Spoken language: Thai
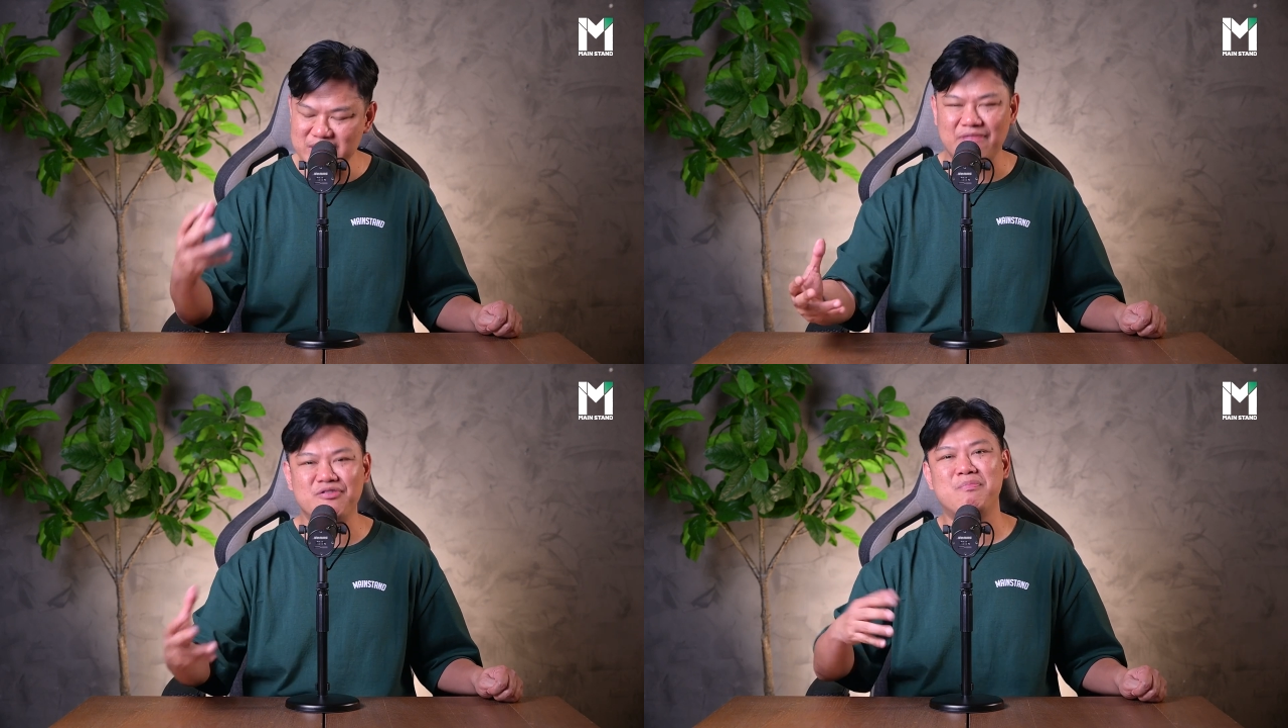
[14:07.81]
ส
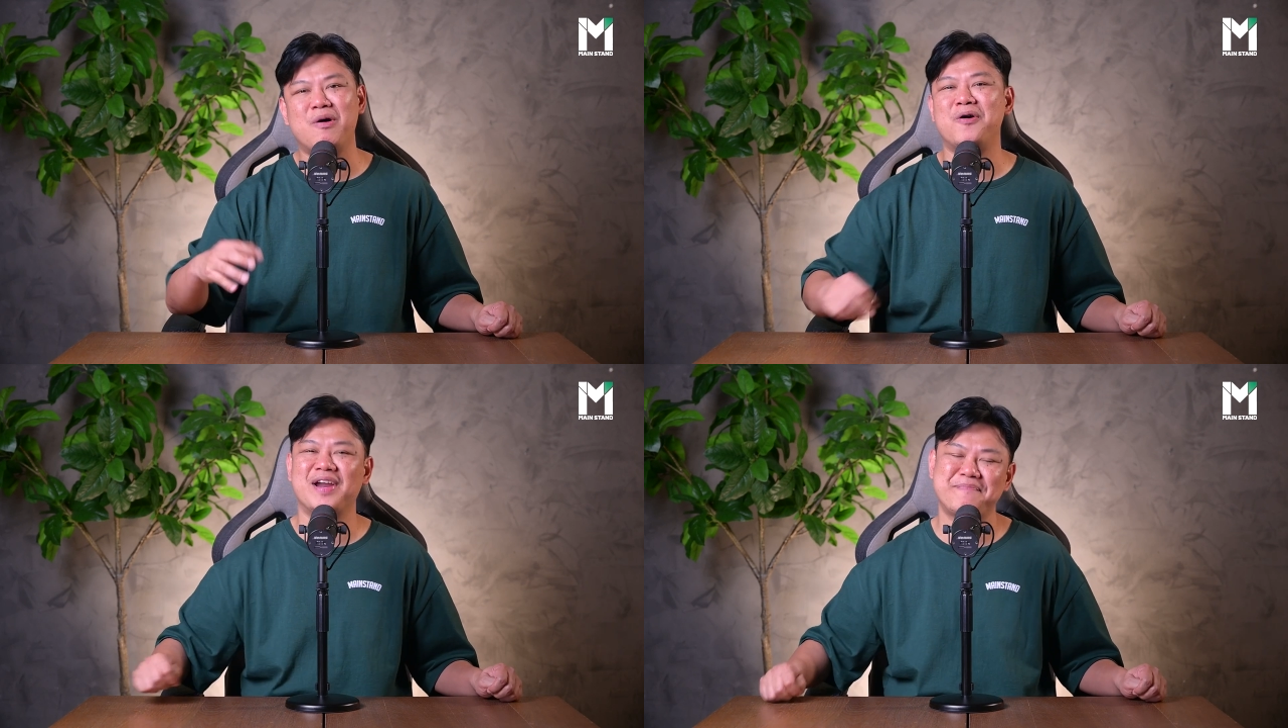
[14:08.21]
นามฟุตบ
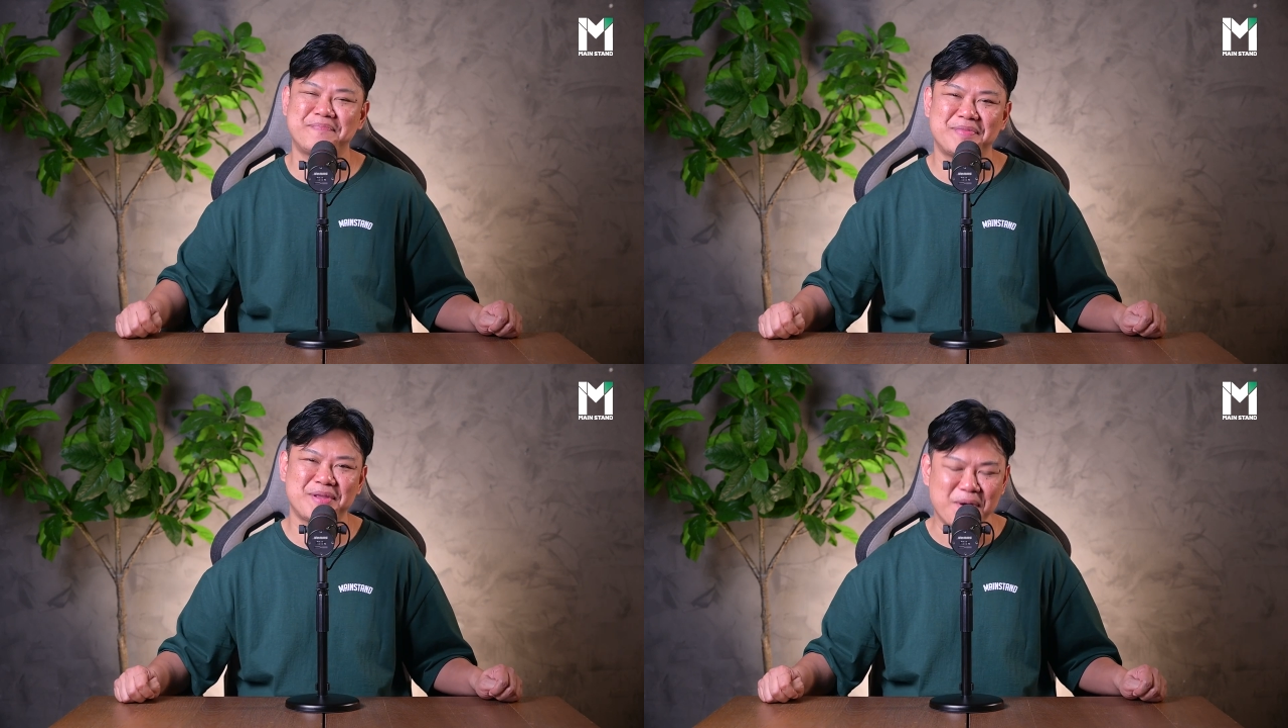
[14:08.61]
อลครับ
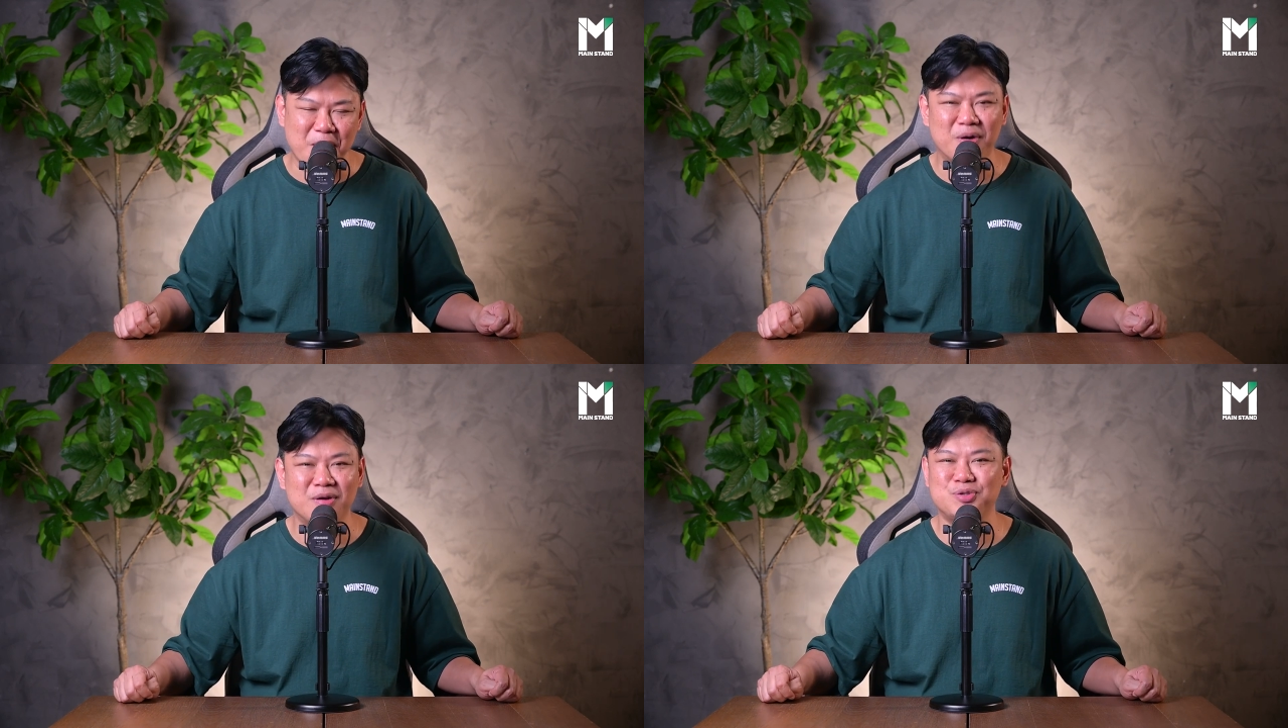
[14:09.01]
ข
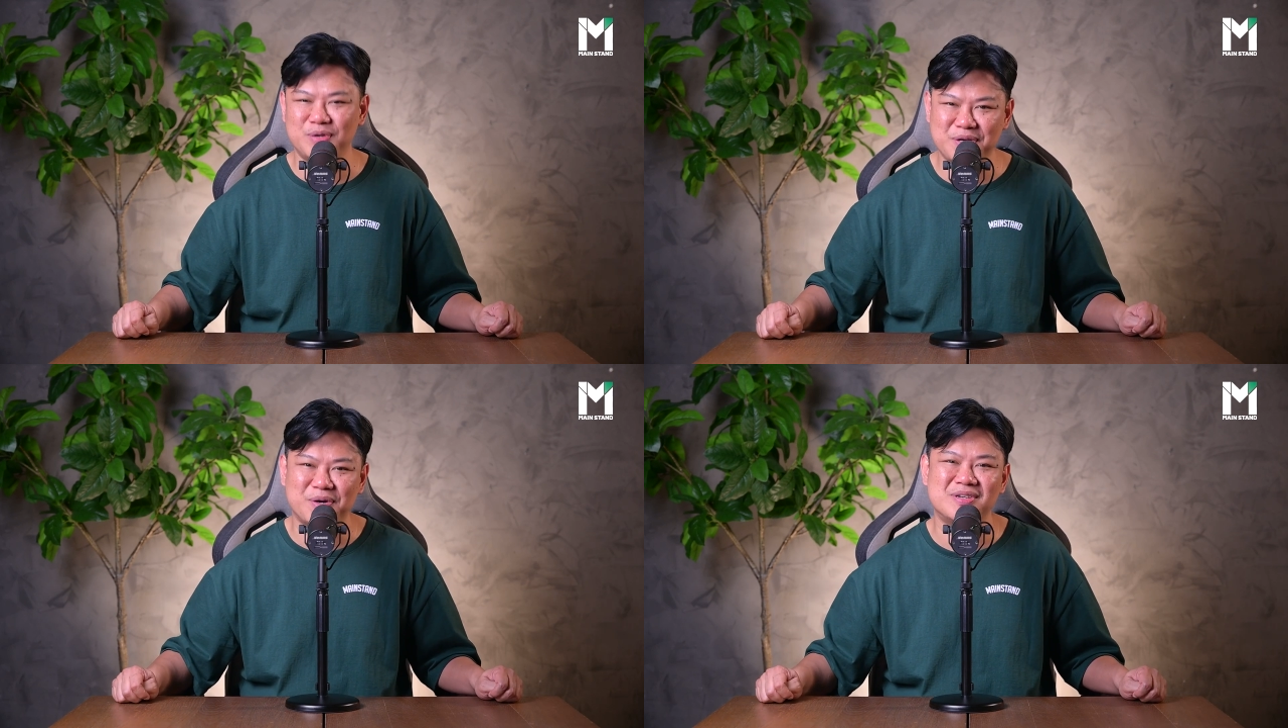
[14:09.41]
องโท
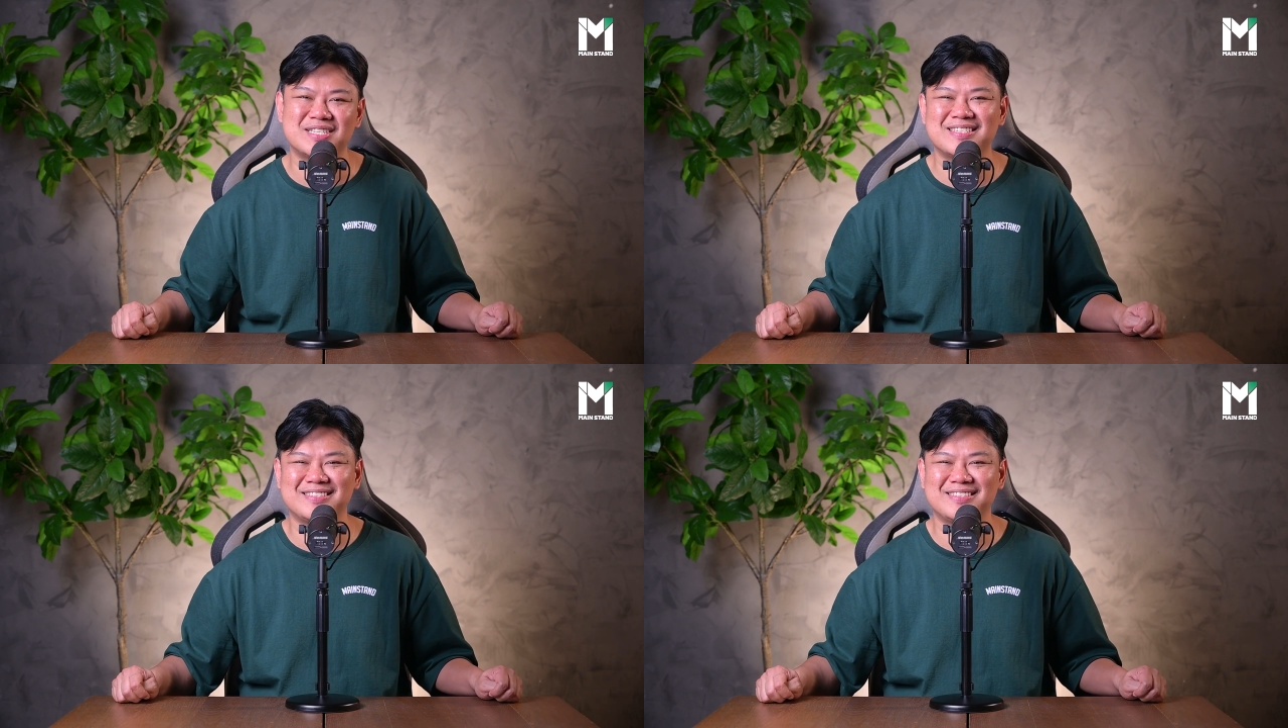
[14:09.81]
นี่ ครอส